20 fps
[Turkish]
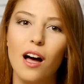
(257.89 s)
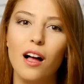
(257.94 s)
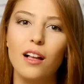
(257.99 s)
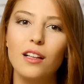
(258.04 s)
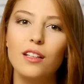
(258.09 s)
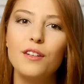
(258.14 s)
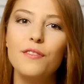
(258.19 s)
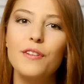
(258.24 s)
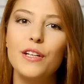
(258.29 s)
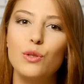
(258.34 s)

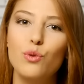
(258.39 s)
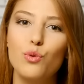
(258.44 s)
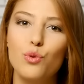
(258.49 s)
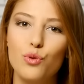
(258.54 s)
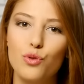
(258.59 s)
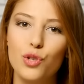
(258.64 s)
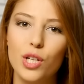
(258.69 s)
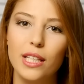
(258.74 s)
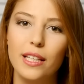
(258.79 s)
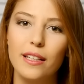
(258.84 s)
algı ve
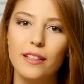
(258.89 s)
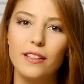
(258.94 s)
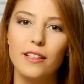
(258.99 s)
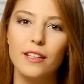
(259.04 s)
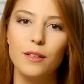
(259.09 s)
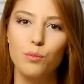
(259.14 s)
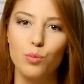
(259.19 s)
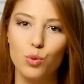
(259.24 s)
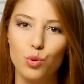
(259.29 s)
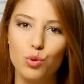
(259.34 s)

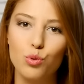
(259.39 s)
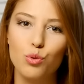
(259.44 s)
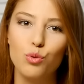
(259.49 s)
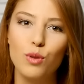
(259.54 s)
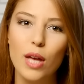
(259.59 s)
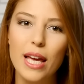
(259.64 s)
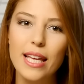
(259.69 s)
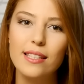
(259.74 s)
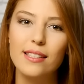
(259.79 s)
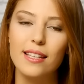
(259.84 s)
düşüncelerinin bütünü
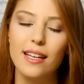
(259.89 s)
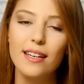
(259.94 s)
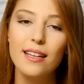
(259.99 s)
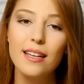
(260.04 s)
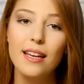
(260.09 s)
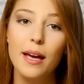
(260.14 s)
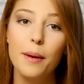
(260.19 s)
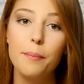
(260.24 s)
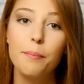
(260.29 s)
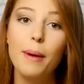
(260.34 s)
neyse,
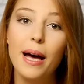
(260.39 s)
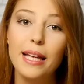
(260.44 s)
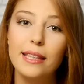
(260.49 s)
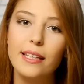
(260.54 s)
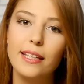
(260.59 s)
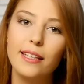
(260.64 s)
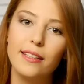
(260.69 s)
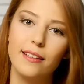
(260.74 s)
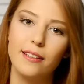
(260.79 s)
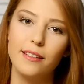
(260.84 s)
benlik